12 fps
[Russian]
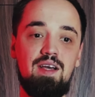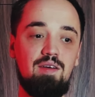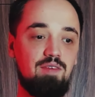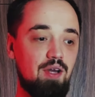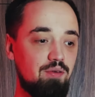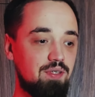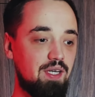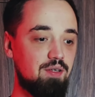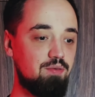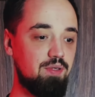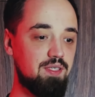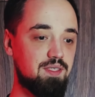Вареная
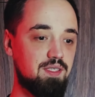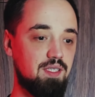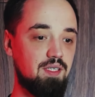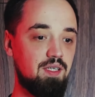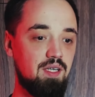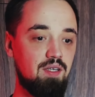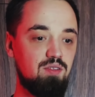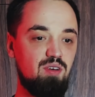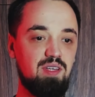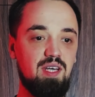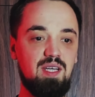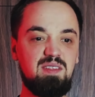курица, но
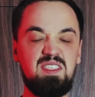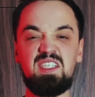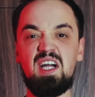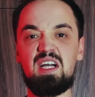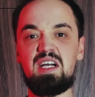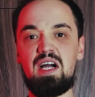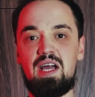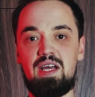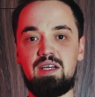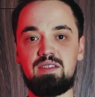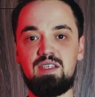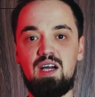она
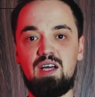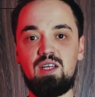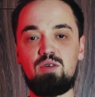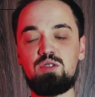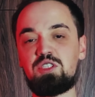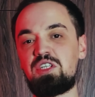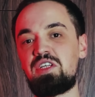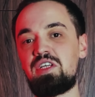никакая, да, она очень